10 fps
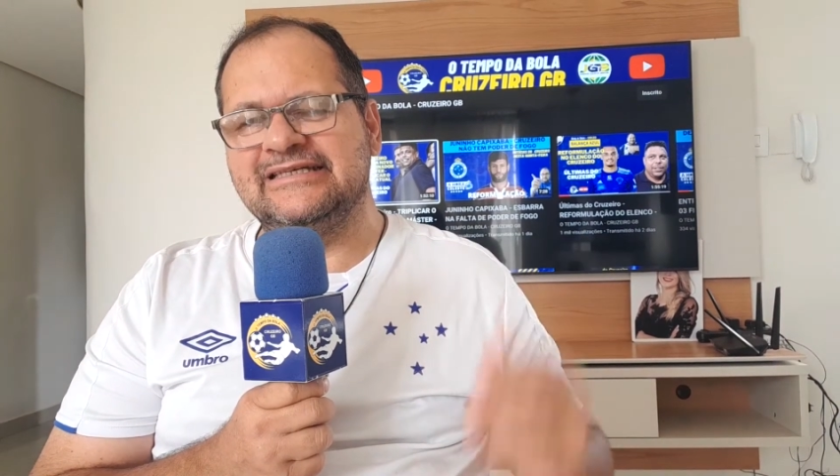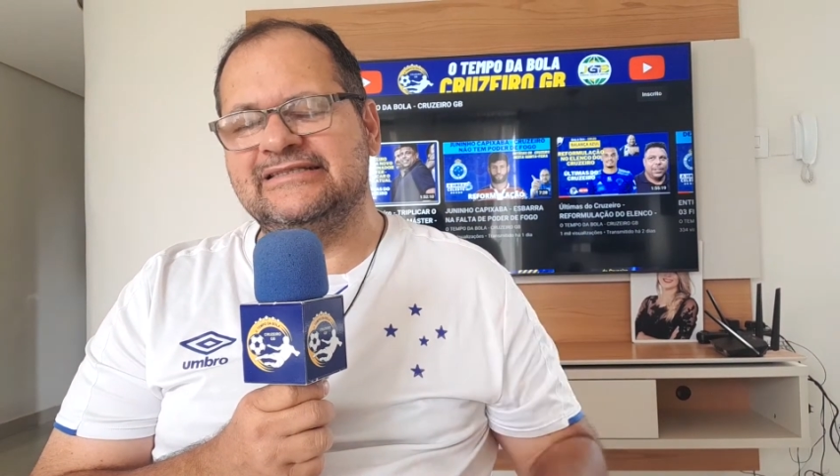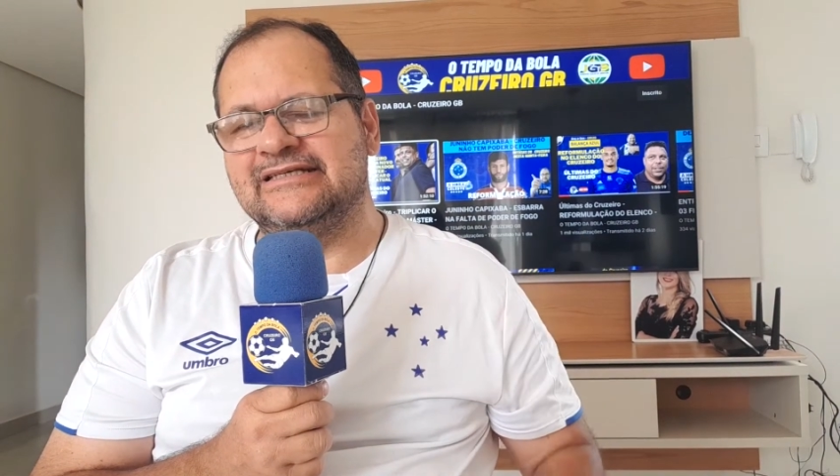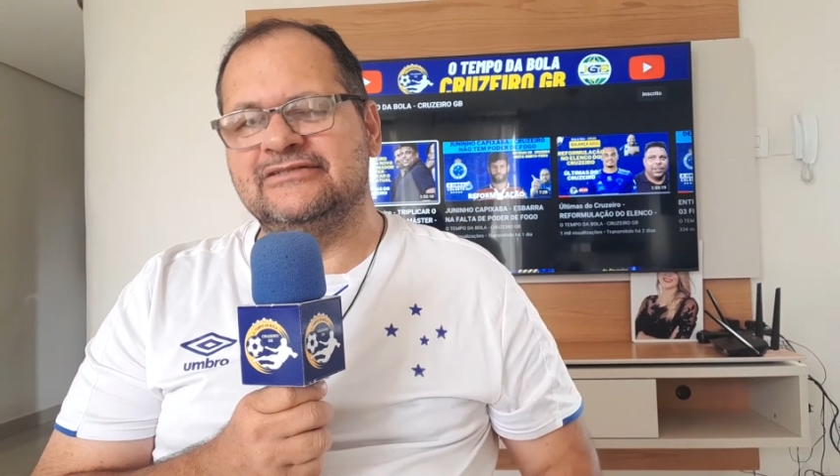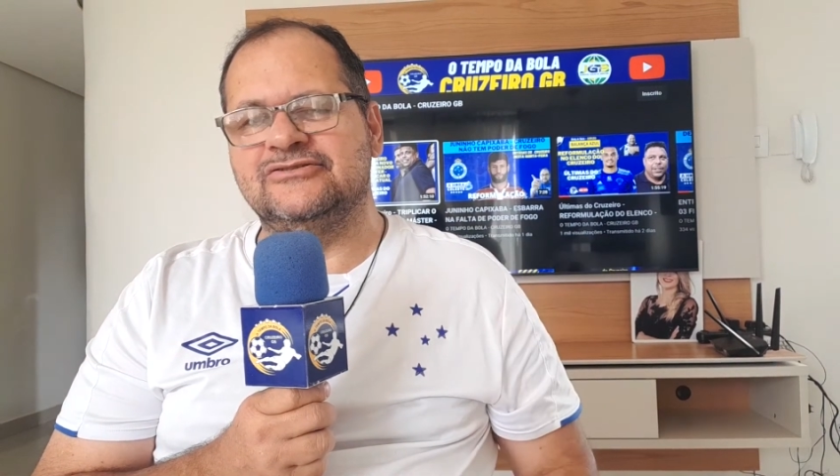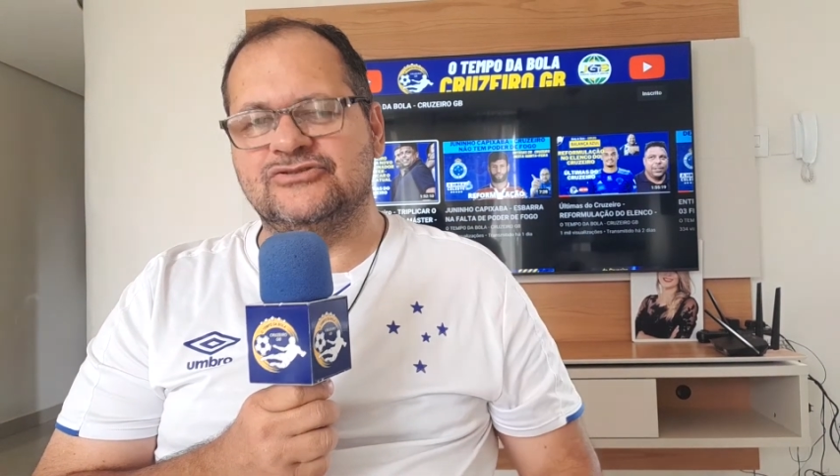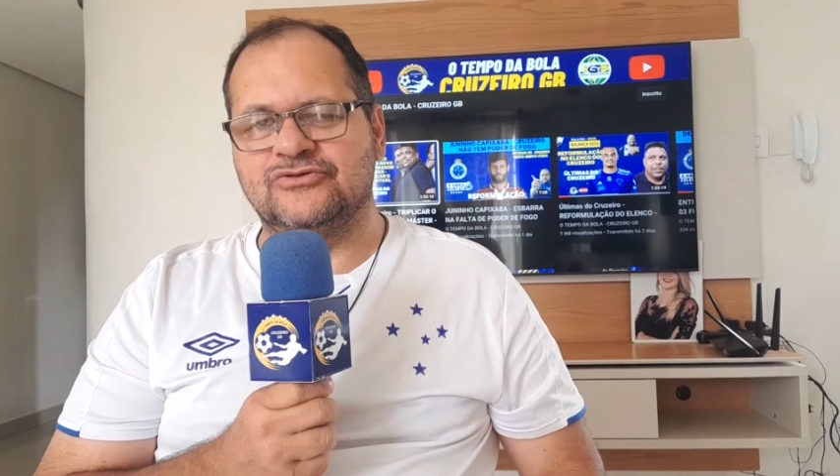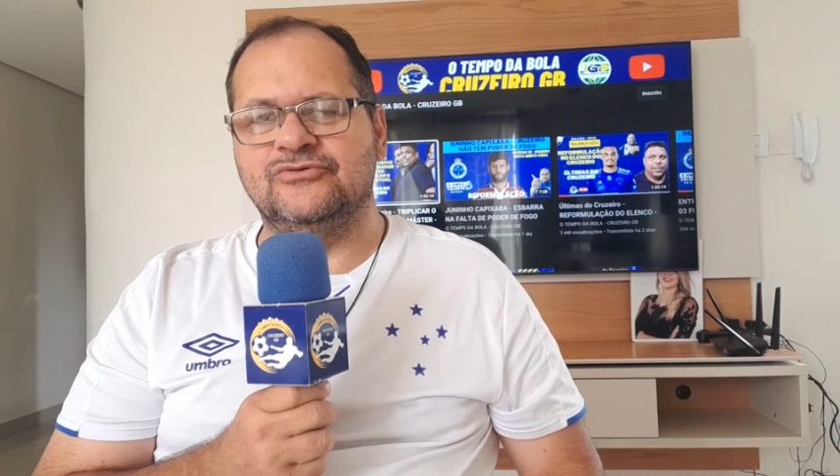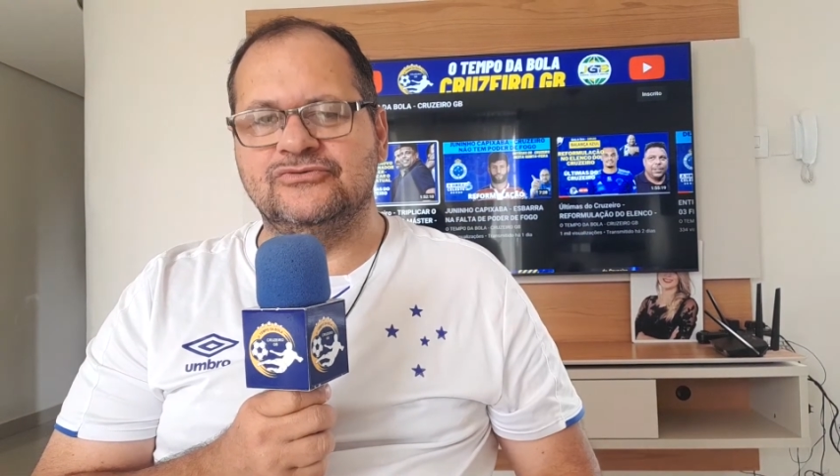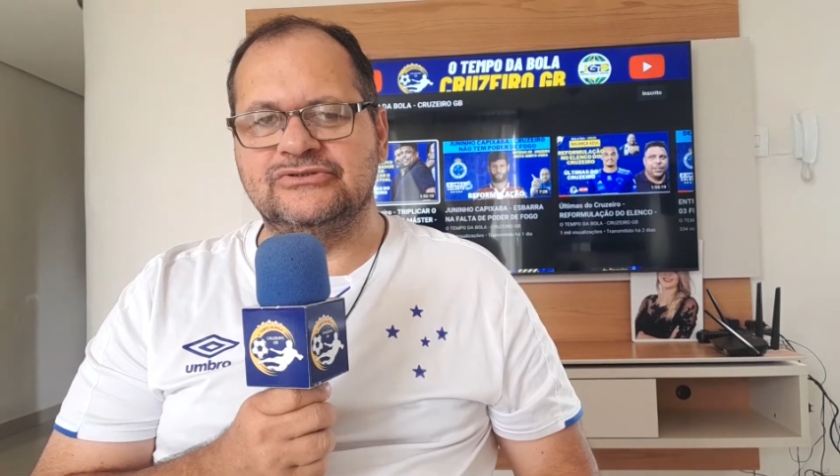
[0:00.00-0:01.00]
e tantos
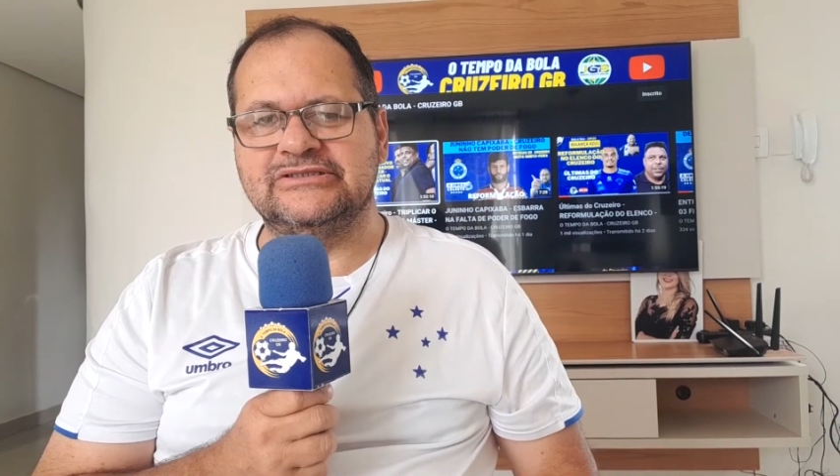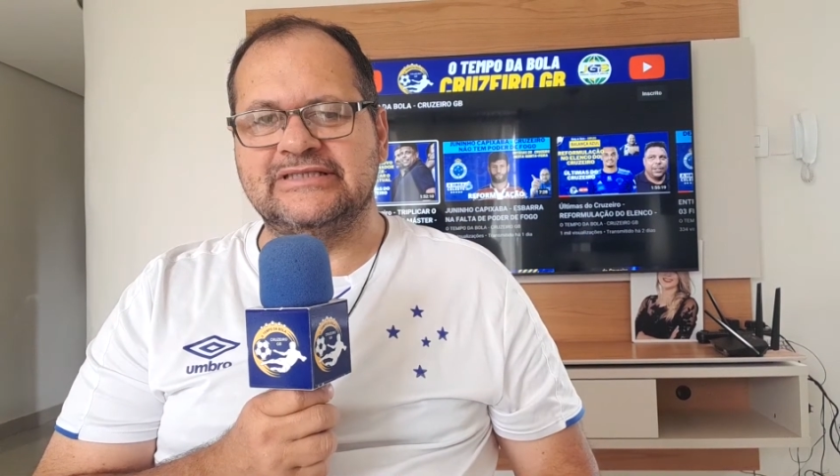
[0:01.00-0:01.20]
gols